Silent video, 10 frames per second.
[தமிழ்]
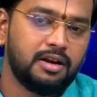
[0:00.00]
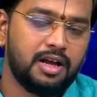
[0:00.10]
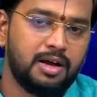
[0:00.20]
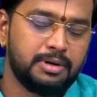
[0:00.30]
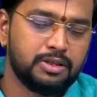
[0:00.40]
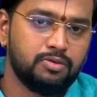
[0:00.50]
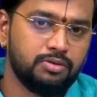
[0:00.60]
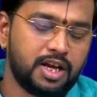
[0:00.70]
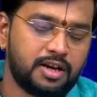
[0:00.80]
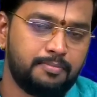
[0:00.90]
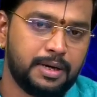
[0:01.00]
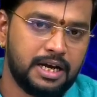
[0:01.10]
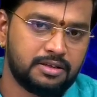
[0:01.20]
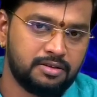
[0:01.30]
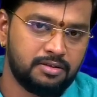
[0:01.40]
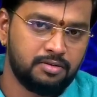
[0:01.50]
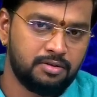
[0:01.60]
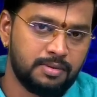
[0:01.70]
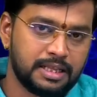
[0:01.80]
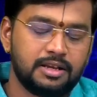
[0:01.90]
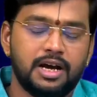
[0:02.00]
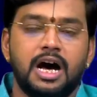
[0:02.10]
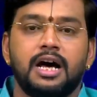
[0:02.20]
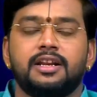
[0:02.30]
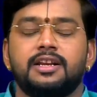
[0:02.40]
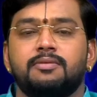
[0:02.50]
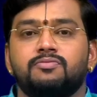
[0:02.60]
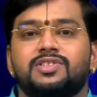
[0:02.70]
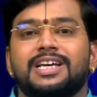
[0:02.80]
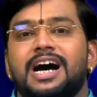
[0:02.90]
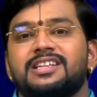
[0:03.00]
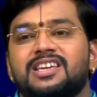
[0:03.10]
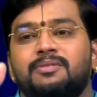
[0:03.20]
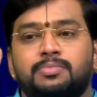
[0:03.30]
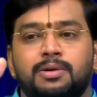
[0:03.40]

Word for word: ராமதூத கிருபா சிந்து மத்காரியம் சாதய